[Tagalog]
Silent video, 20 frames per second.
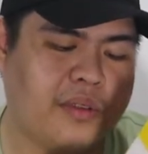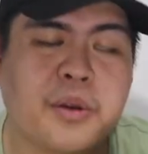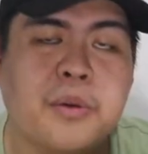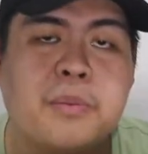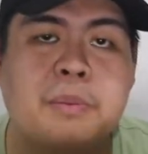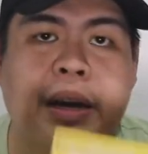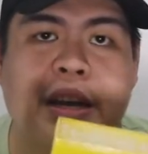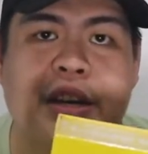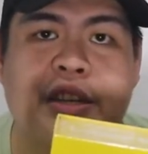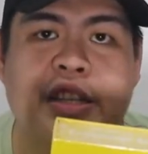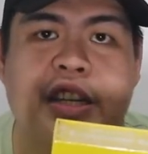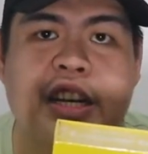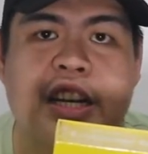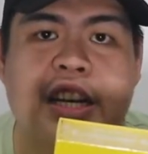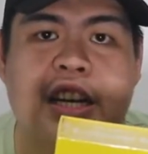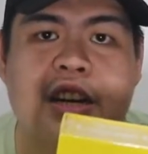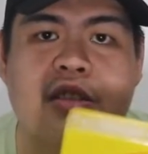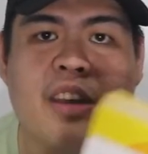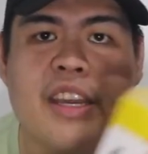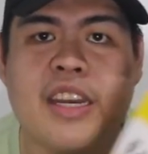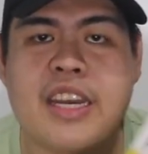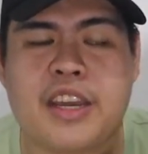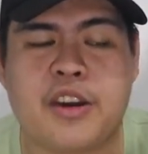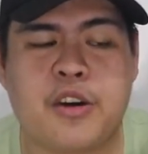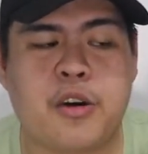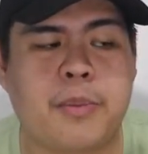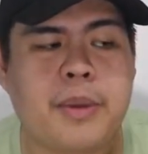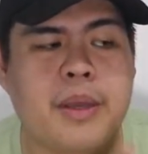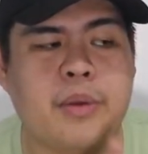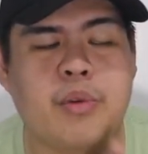Kung paano siya gawin, I
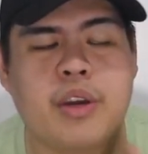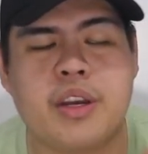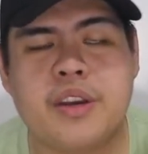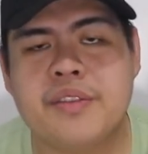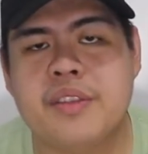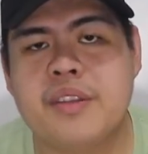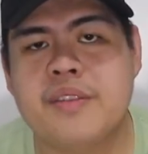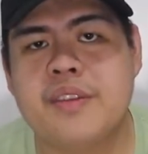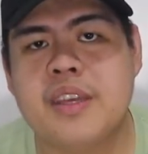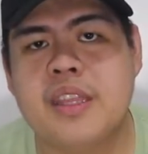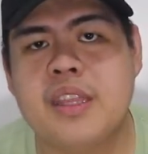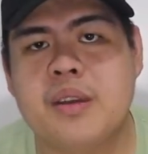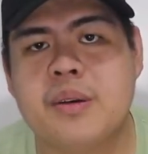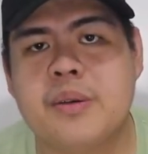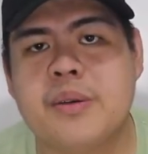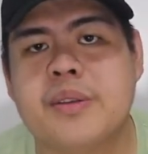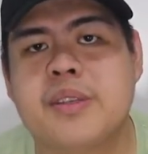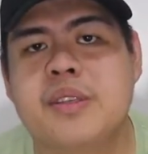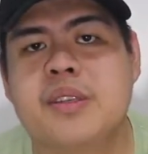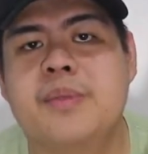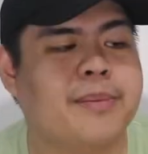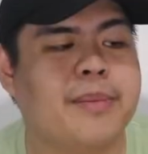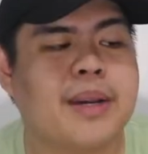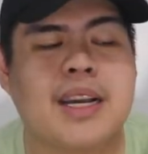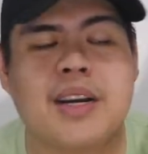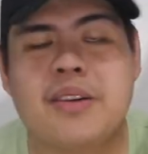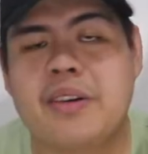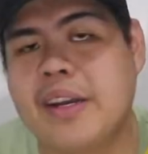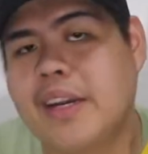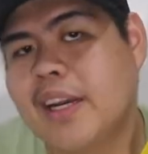hope in one of the videos,
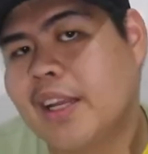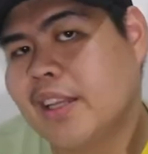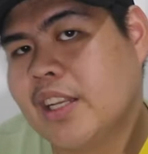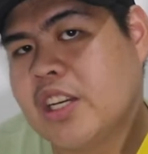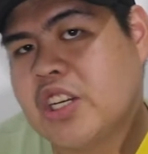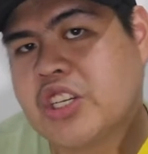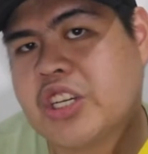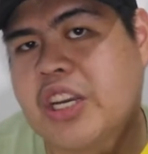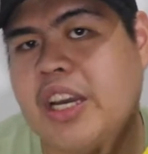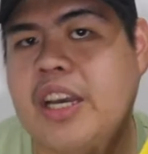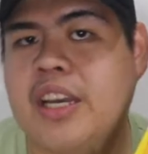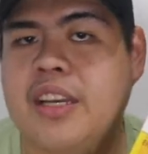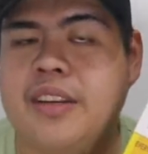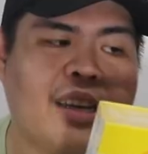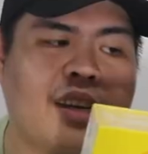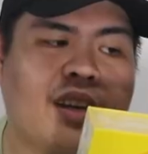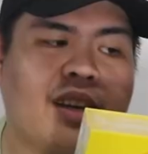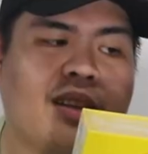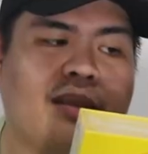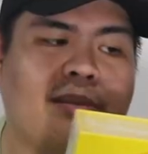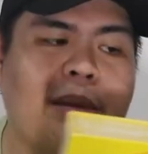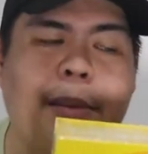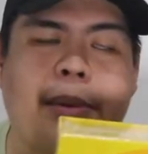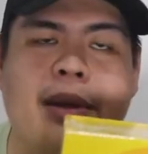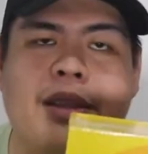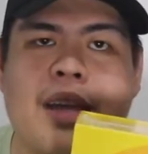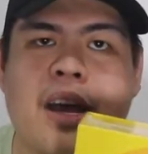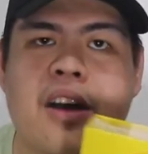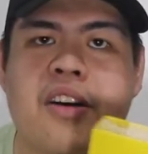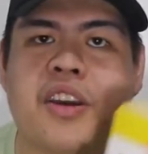magawa natin siya and
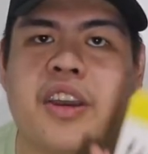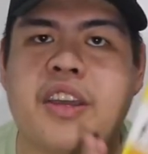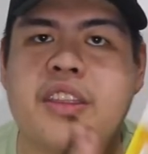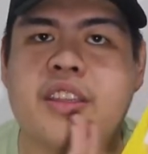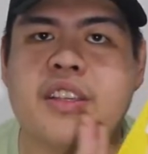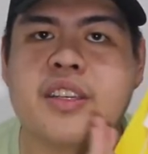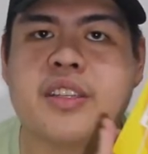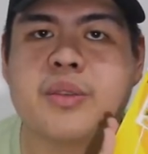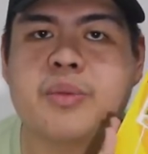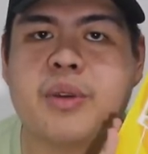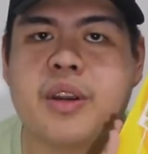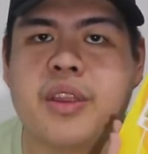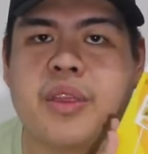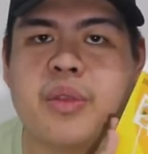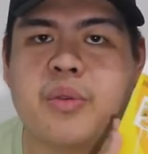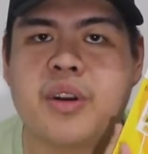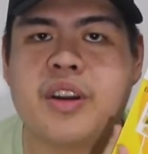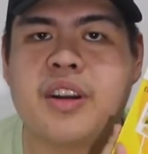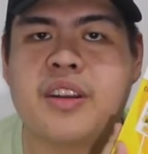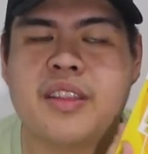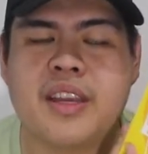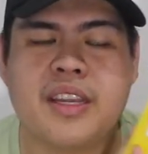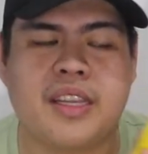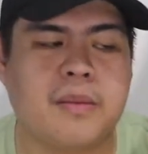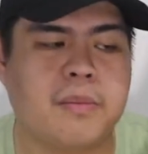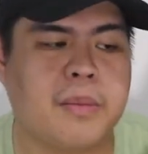double down ko this is worth 290